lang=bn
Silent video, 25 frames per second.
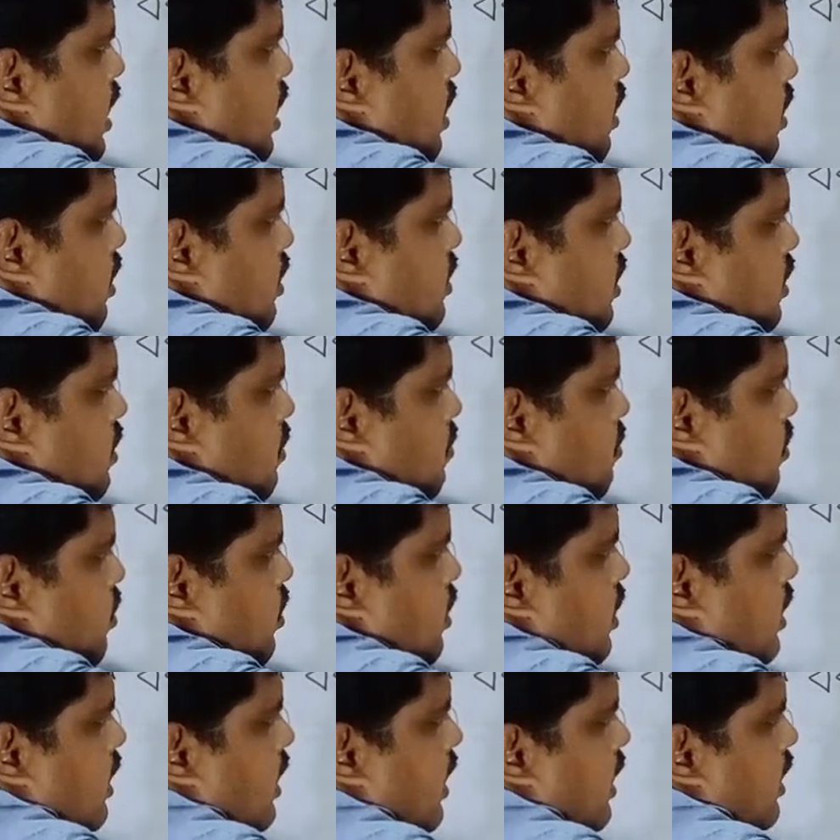অর্থাৎ
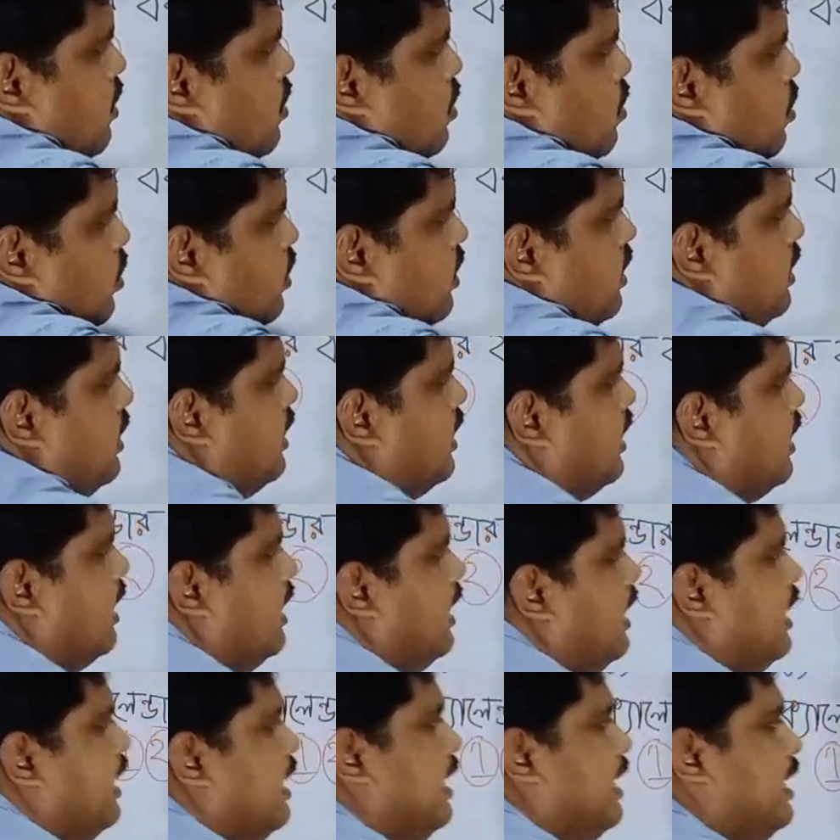মন্ডে ধরি
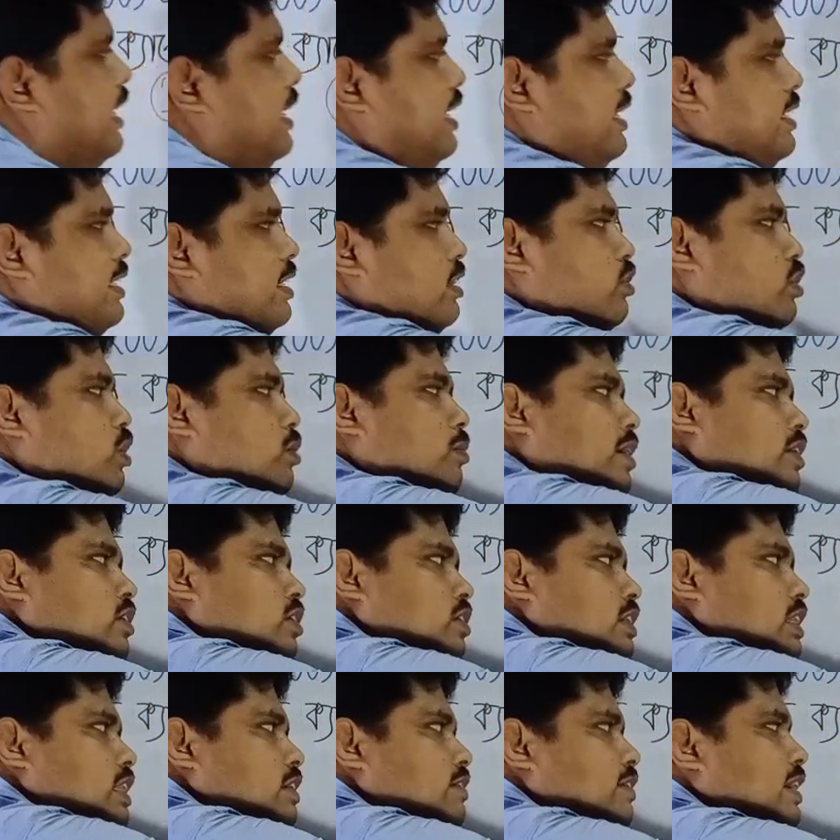এখানে যে কোনোবার
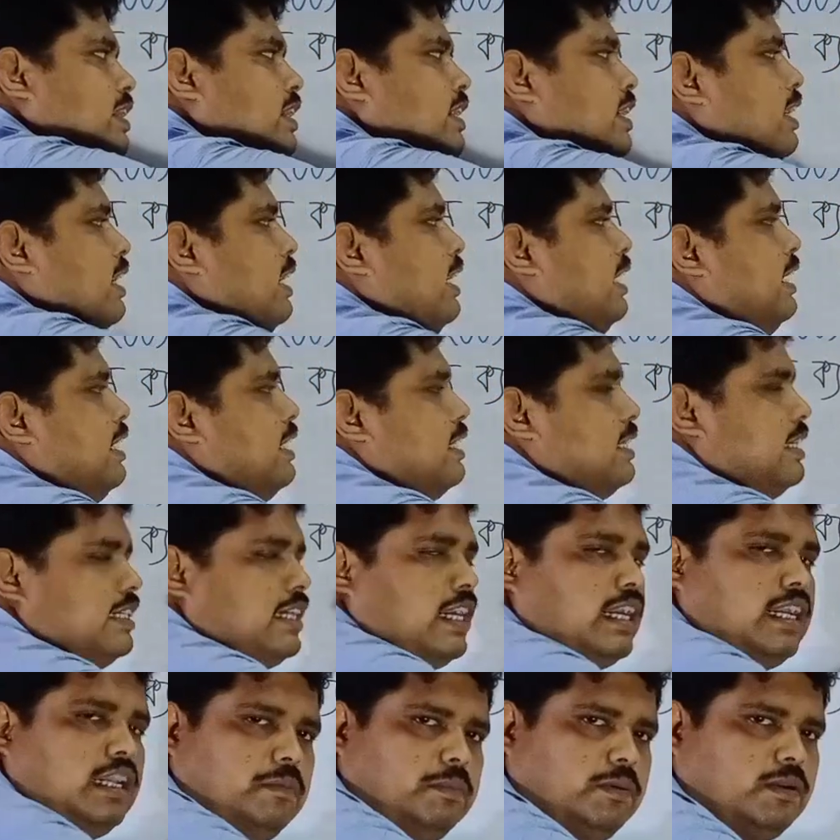ধরতে পারি সেটা
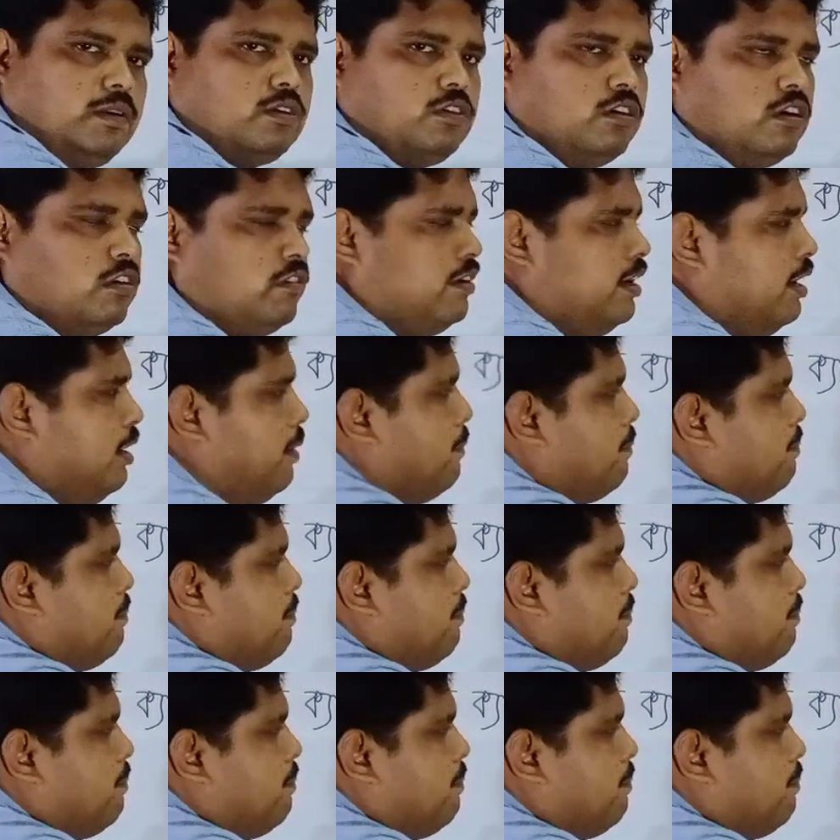রিপিট করবে